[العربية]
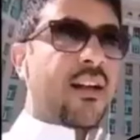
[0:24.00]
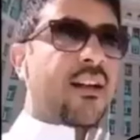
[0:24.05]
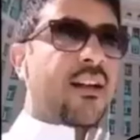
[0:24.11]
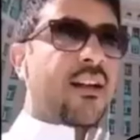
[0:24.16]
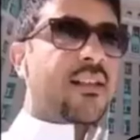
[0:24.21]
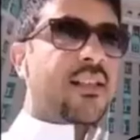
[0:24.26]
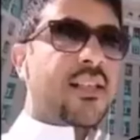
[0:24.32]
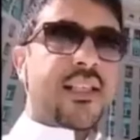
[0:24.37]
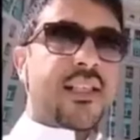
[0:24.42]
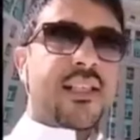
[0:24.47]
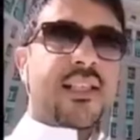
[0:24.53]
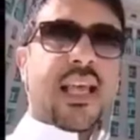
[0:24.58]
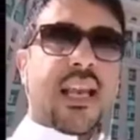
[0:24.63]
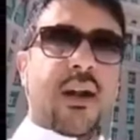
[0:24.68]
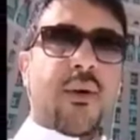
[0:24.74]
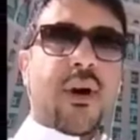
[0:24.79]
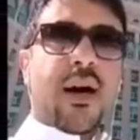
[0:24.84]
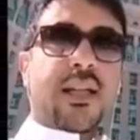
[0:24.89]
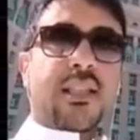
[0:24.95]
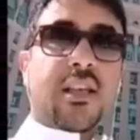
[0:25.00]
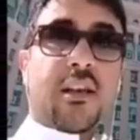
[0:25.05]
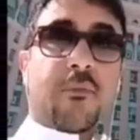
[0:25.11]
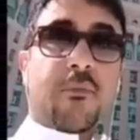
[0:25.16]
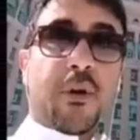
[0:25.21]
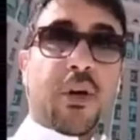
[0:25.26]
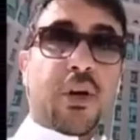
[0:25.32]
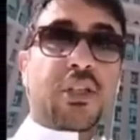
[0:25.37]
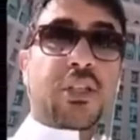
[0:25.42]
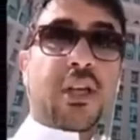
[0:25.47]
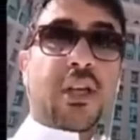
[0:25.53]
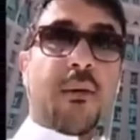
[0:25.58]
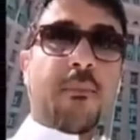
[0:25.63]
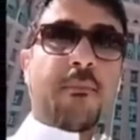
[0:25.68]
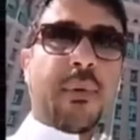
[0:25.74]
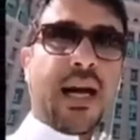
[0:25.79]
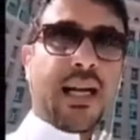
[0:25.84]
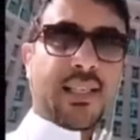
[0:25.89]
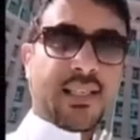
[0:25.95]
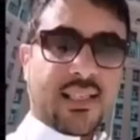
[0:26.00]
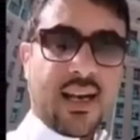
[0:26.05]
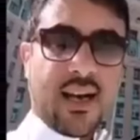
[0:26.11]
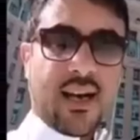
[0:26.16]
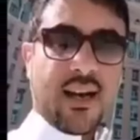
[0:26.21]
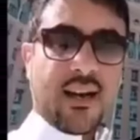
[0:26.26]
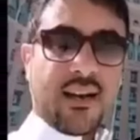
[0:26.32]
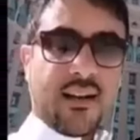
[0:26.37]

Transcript: ست سنوات البرج مع الساعه